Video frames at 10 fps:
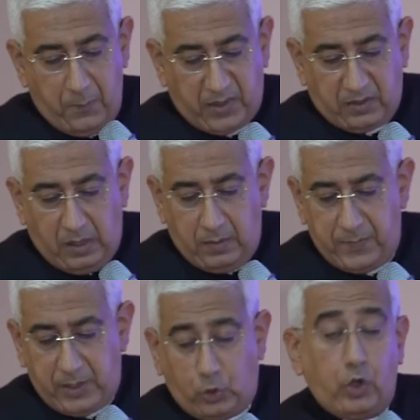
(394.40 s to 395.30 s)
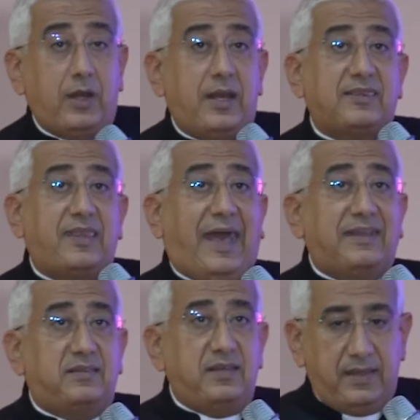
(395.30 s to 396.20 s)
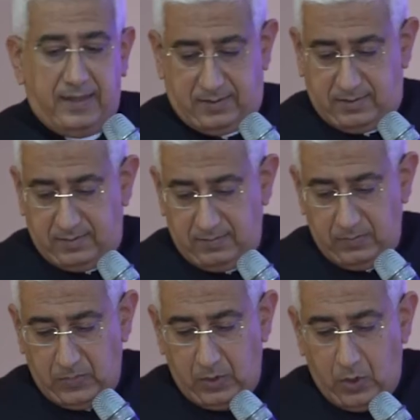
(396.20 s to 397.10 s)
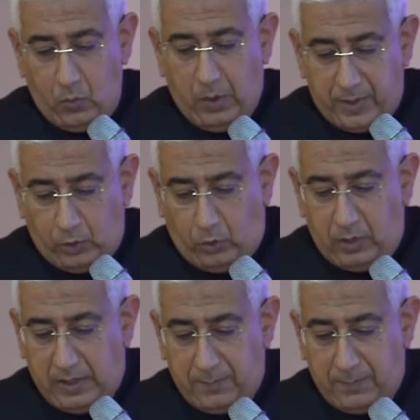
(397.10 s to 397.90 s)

بالرغم من كل التحديات ومن كل